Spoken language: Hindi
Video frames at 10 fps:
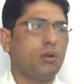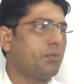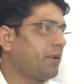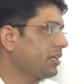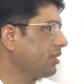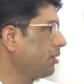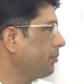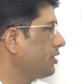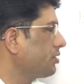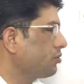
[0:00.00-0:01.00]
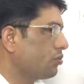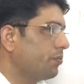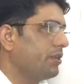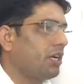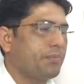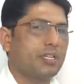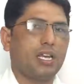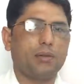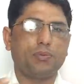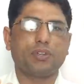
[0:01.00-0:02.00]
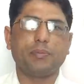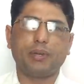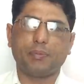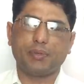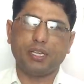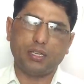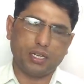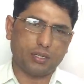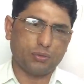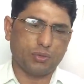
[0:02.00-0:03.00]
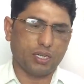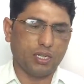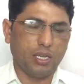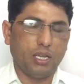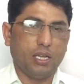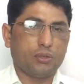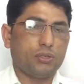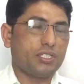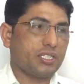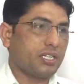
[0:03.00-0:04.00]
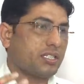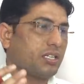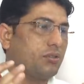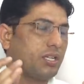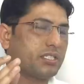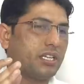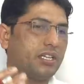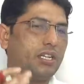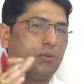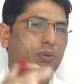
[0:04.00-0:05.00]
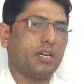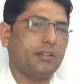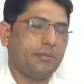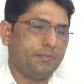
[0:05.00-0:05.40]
और बाकी आप मेरे से जो भी आपकी हेल्प होगी मैं आपकी कर दूंगा तो इसका साथियों असर ये हुआ